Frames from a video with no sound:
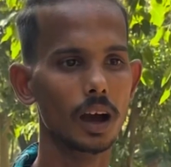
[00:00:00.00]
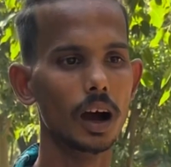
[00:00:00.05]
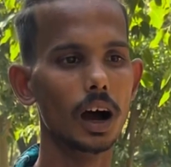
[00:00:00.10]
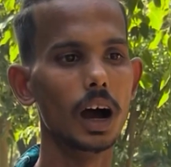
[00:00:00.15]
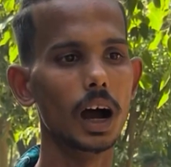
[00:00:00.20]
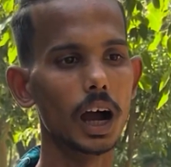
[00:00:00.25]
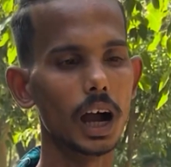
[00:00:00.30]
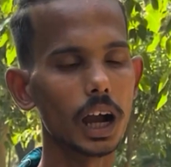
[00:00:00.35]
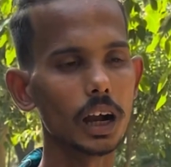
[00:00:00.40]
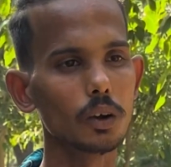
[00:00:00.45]
हाँ
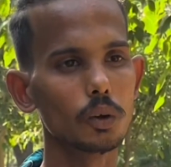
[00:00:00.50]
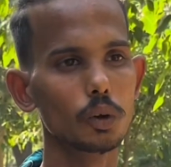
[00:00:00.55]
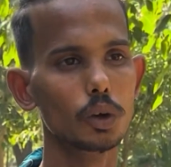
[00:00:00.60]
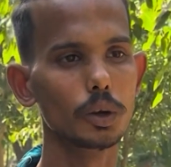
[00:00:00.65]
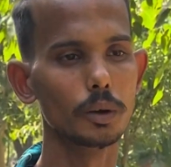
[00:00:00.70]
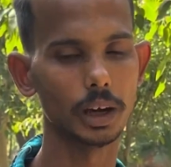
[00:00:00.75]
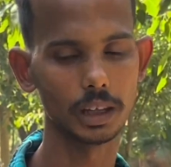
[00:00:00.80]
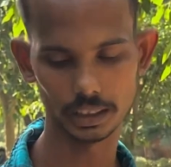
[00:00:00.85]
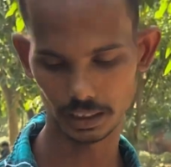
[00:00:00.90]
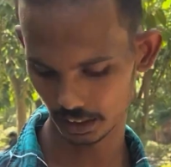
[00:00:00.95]
हाँ कोई
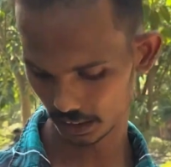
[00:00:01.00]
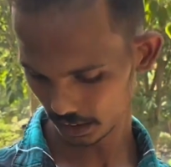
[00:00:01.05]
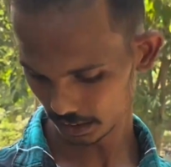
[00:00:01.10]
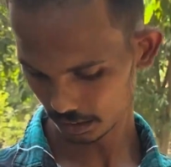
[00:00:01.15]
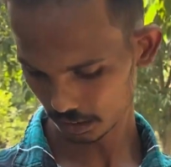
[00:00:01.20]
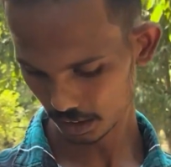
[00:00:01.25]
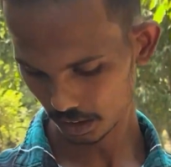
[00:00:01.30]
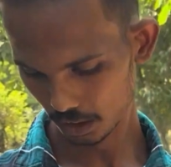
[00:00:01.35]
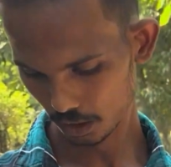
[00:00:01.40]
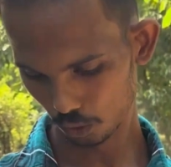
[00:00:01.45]
बात नहीं
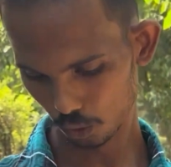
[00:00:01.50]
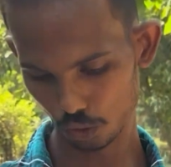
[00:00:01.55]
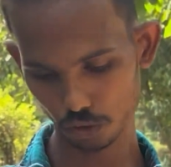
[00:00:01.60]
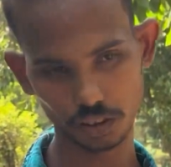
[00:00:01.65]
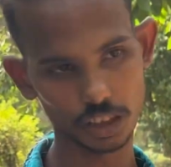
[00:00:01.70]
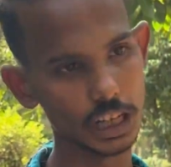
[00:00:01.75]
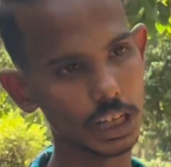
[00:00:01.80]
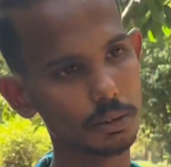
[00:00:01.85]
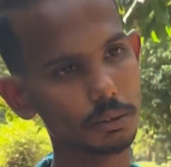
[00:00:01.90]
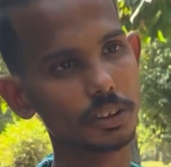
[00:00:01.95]
उसके
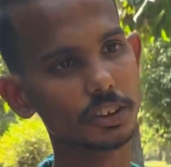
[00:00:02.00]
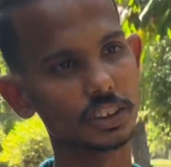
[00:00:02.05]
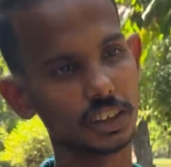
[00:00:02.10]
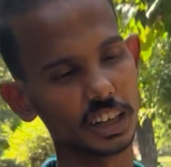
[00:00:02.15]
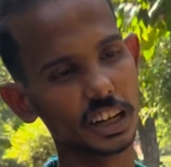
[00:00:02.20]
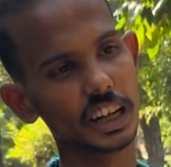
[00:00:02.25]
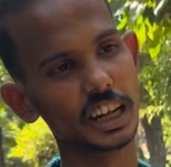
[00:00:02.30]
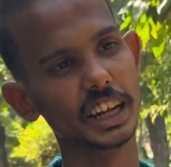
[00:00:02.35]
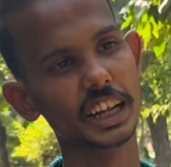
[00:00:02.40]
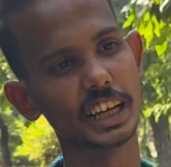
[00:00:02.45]
लिए भी स्टिक
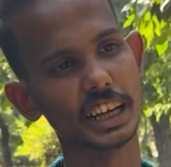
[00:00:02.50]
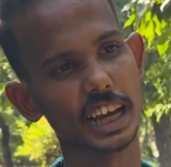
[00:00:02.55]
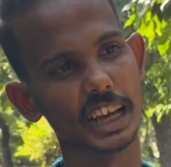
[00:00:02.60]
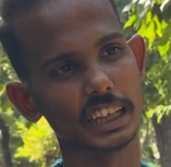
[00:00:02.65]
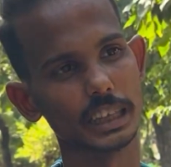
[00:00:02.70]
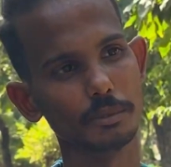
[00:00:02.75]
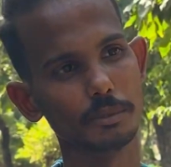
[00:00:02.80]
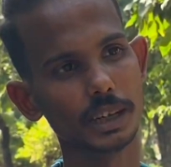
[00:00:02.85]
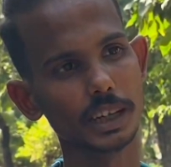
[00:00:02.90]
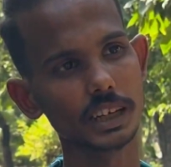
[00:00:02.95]
लेने गया था
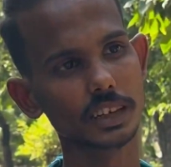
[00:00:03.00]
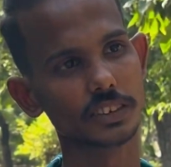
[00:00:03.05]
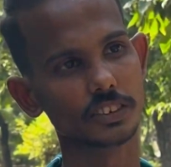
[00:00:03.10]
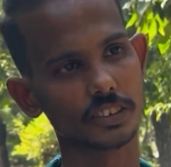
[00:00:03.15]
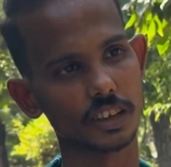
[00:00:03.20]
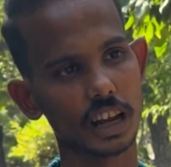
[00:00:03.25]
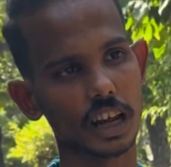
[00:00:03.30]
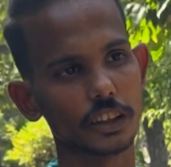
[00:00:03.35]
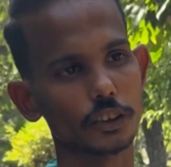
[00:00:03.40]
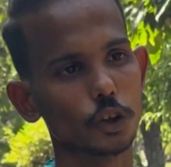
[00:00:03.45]
मैं
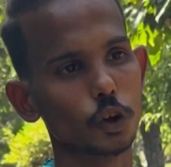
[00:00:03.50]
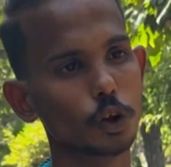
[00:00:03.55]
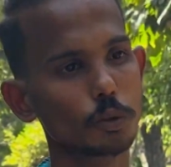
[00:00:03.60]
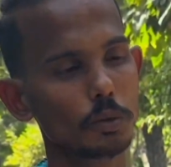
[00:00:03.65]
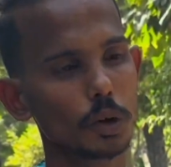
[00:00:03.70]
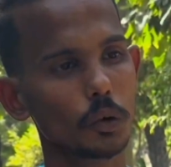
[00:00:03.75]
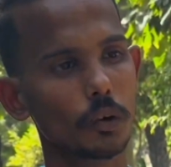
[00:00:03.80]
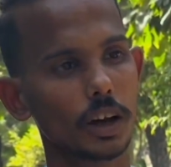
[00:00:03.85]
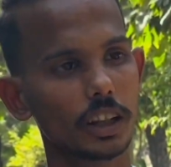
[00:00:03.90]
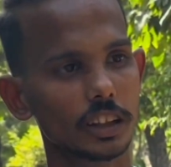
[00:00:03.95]
चला तेरे को
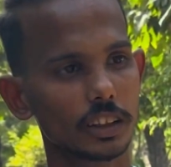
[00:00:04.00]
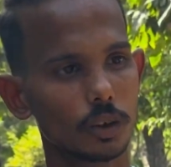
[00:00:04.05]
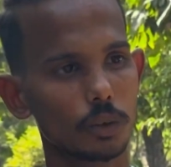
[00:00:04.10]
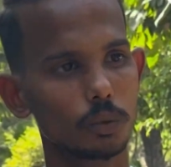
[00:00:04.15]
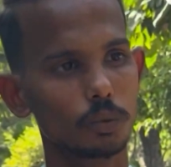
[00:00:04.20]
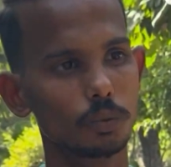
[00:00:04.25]
मिलवा देता हूँ